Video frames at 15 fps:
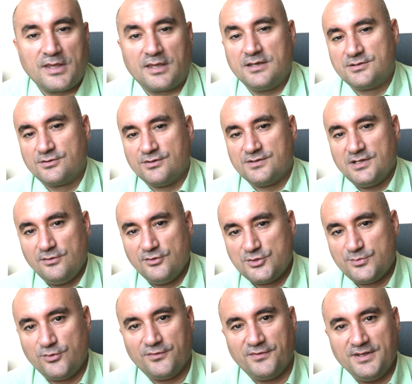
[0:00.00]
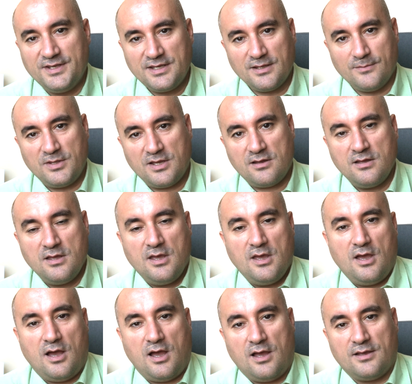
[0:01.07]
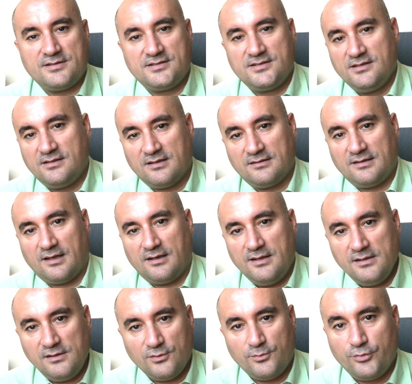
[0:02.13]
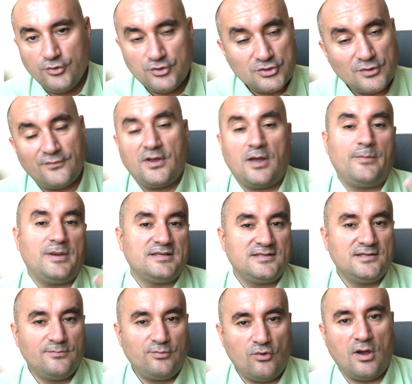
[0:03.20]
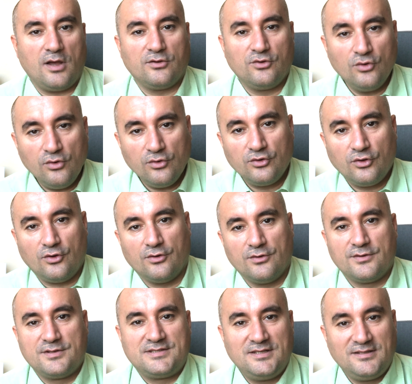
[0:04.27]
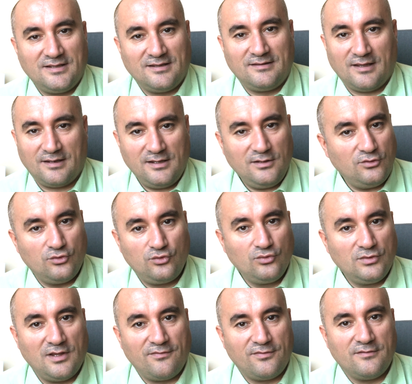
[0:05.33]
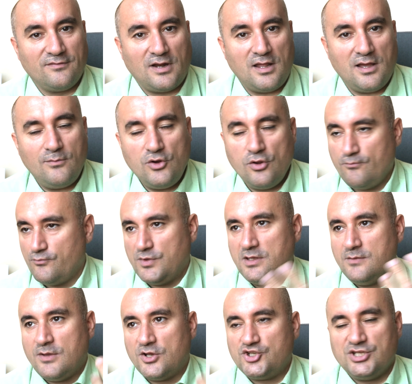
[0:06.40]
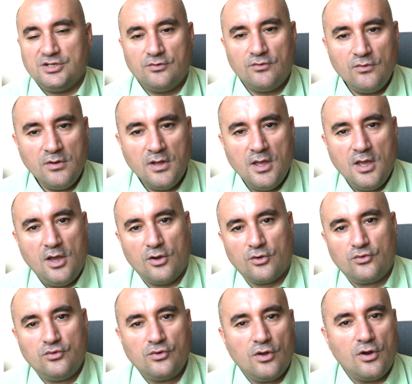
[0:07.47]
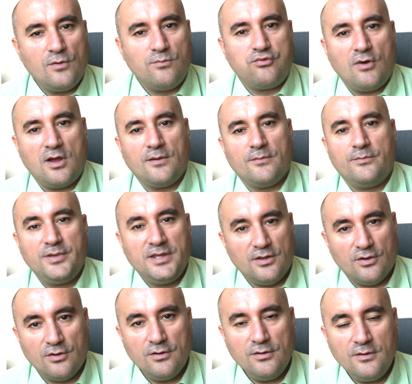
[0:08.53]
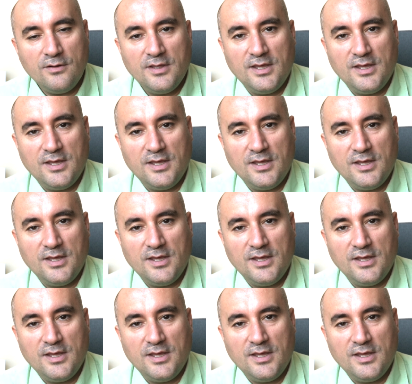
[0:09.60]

Qu'est-ce que c'est le spoofing Eh bien, un site internet peut se faire passer pour un autre site internet tout à fait valable. Imaginons google.be.